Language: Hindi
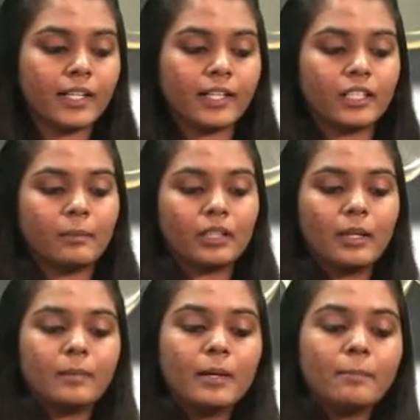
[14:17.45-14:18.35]
करेक्ट है
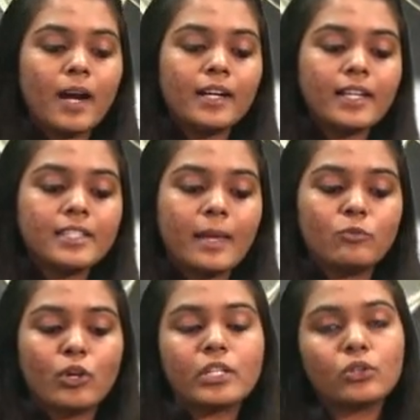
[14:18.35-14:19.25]
मतलब ये प्लांट
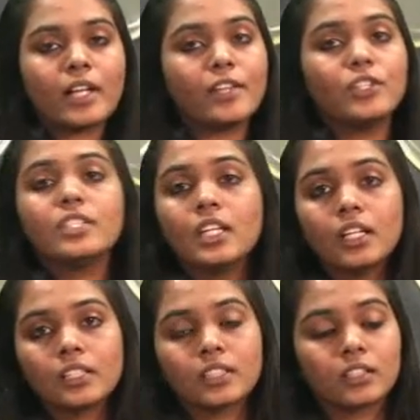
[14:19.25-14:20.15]
एंजाइम जो है इसको डाइजेस्ट नहीं
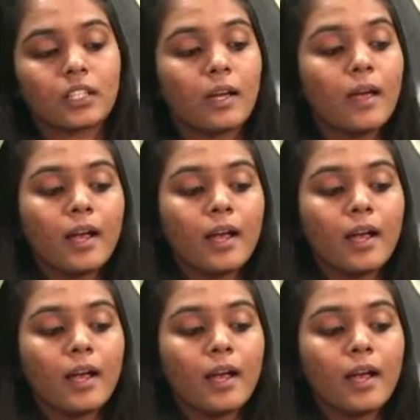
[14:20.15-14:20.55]
कर सकते